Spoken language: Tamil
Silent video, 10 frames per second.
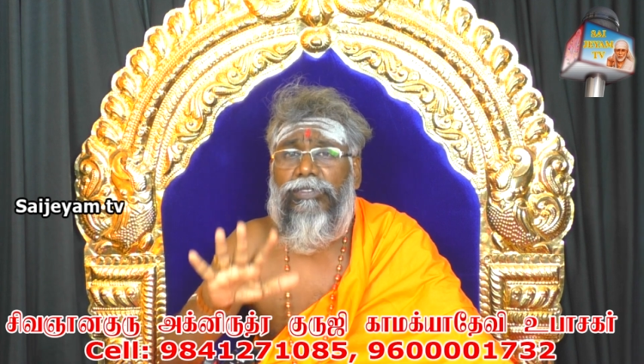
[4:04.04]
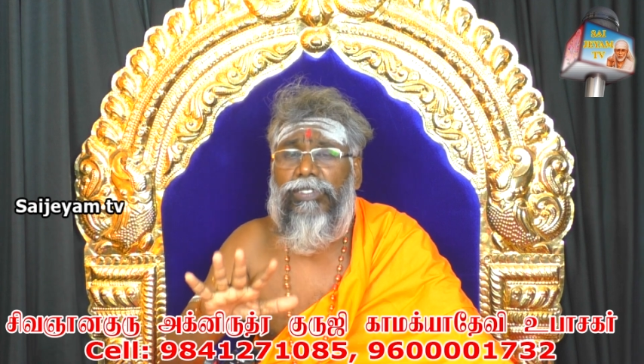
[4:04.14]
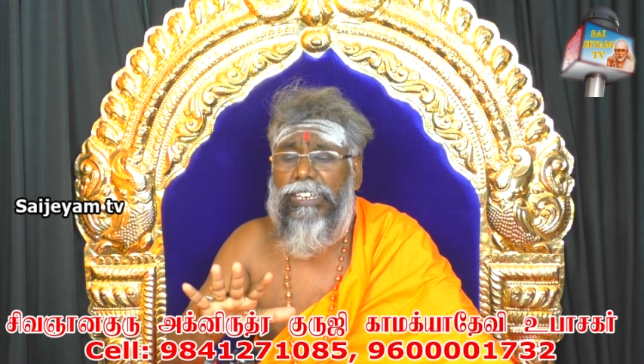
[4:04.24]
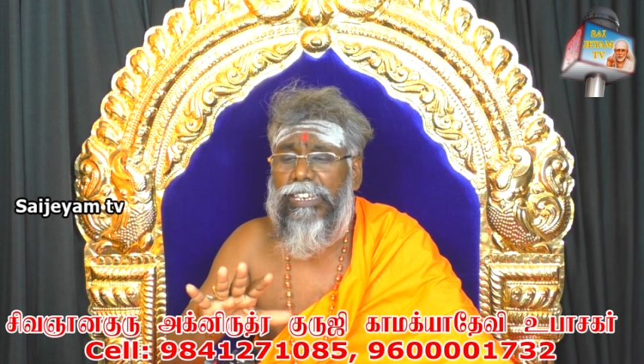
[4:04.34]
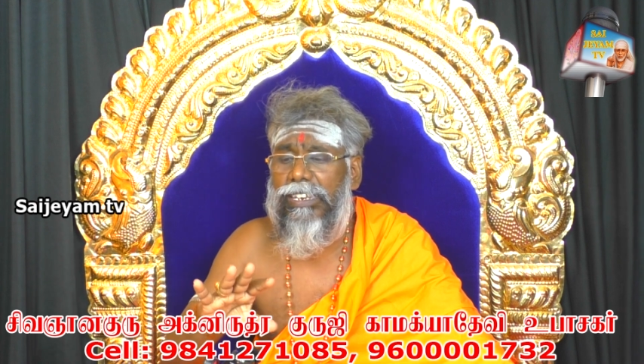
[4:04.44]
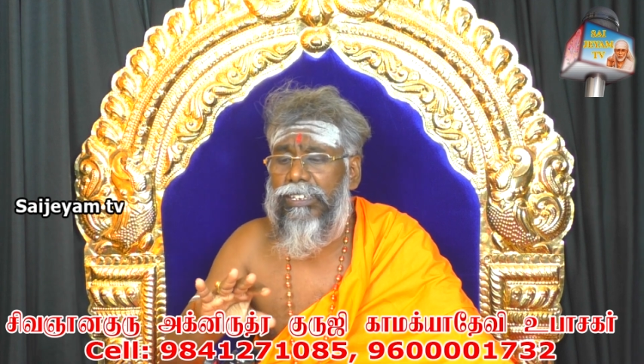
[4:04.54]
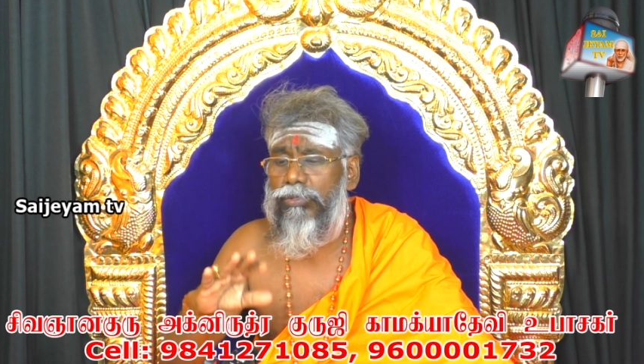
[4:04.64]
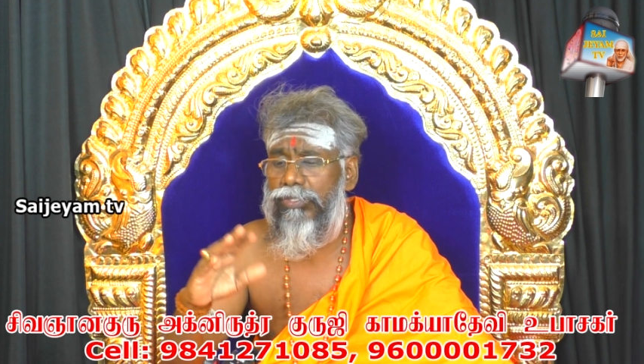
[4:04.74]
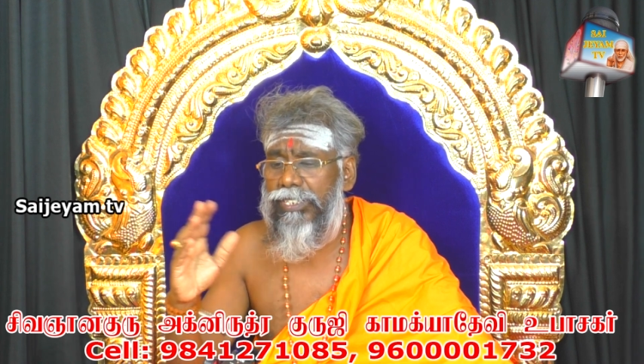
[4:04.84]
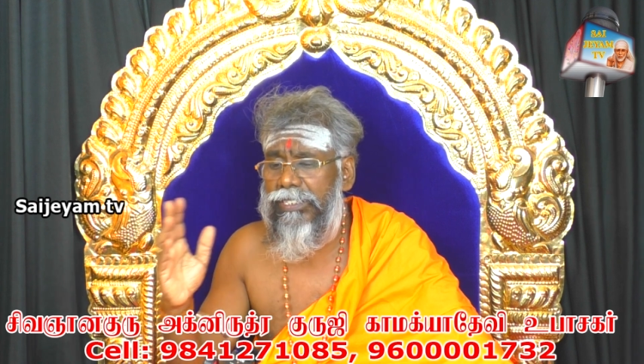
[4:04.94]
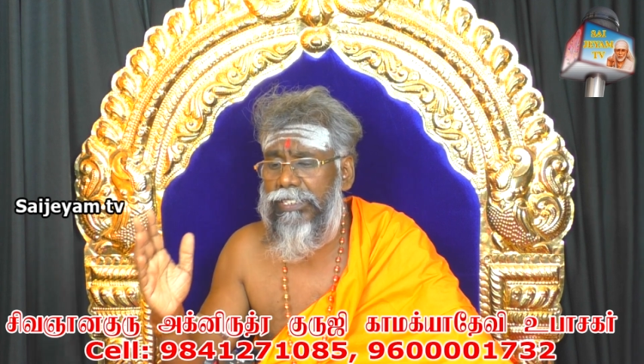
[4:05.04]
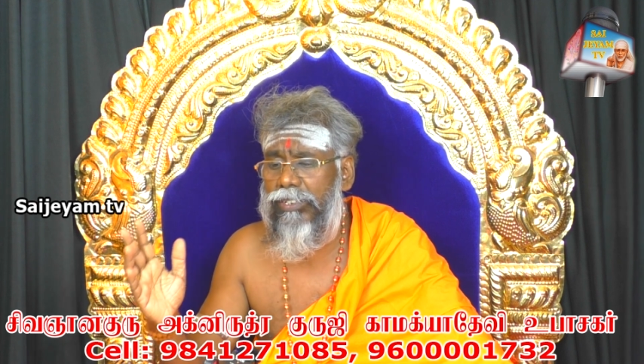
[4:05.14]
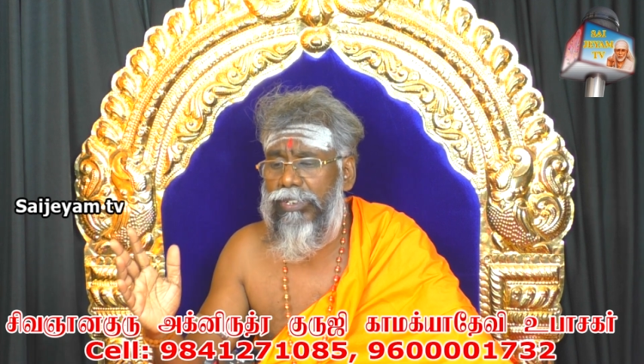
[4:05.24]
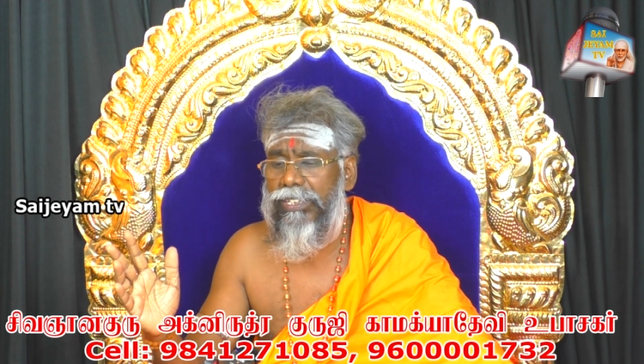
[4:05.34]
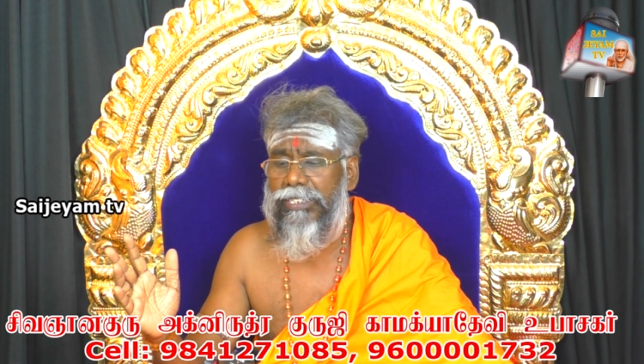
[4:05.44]
வீட்டில் இருக்க
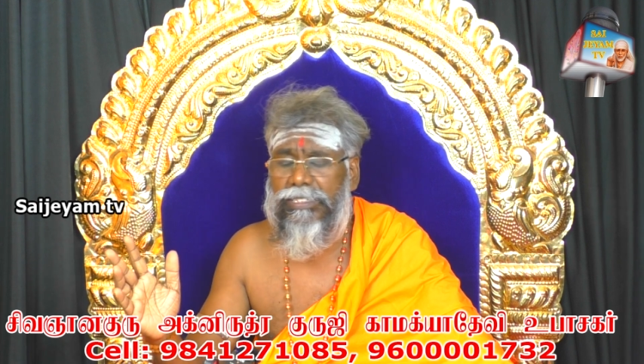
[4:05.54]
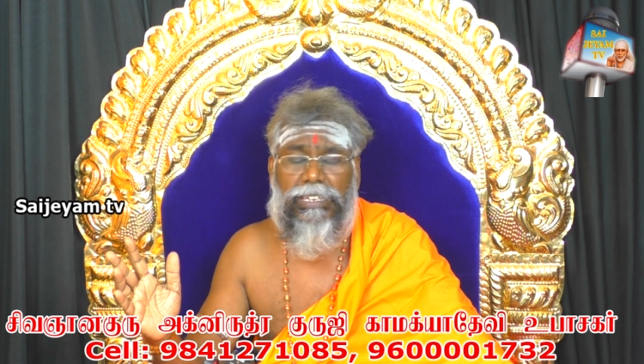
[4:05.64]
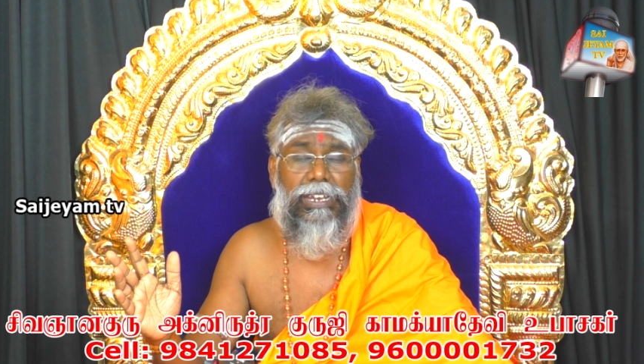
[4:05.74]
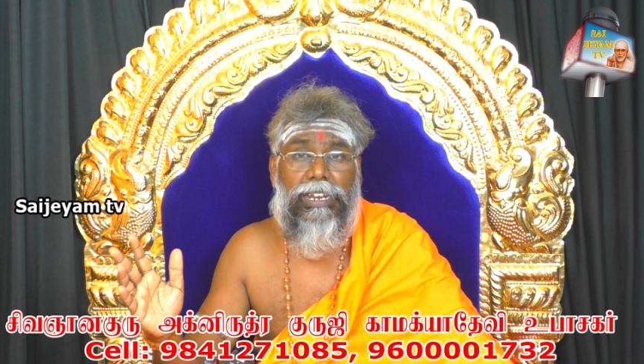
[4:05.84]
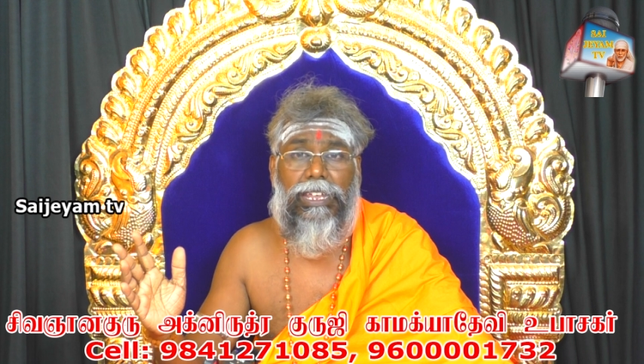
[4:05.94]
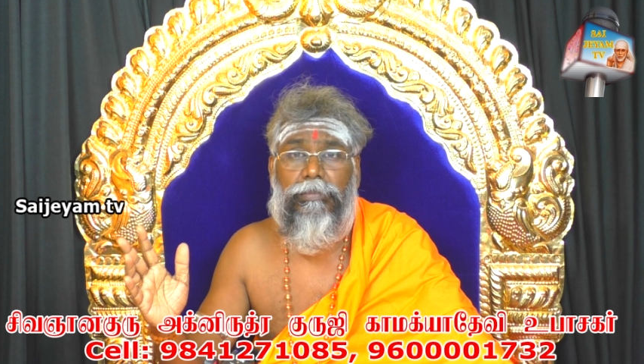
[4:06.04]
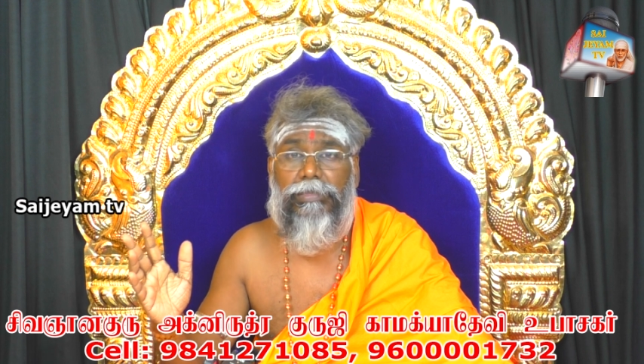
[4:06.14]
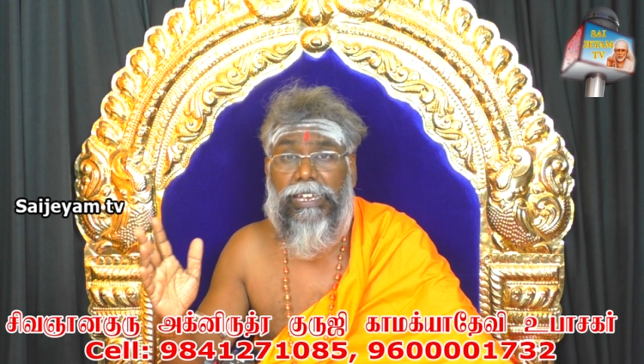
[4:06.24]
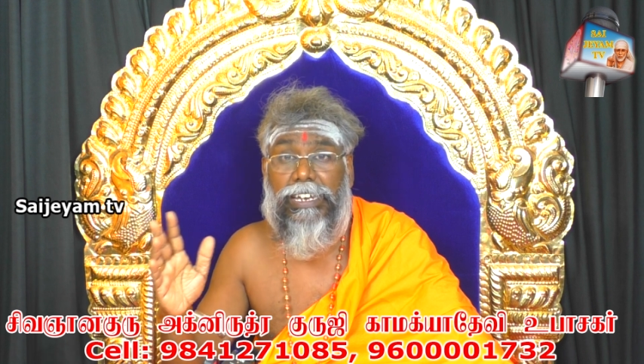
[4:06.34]
துர்சக்தியோடைய சக்திகளெல்லாம்